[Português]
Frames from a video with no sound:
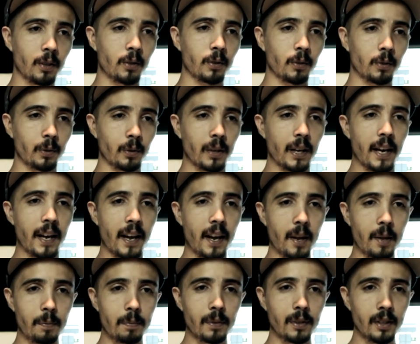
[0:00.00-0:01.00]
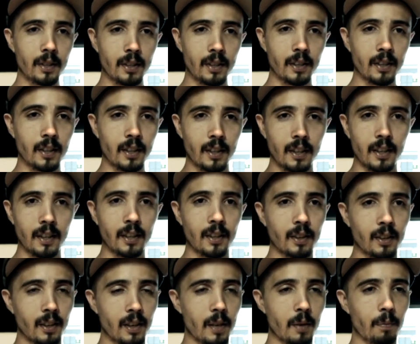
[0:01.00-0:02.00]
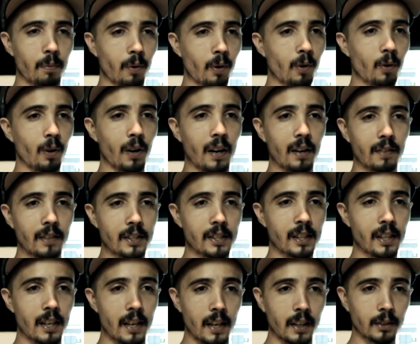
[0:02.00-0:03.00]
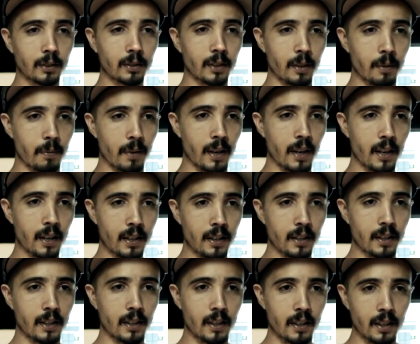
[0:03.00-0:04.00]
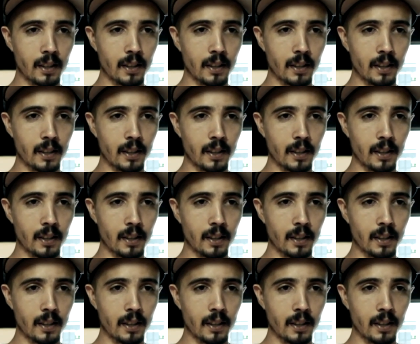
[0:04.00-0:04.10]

o Ramp, o Lepô colava direto também.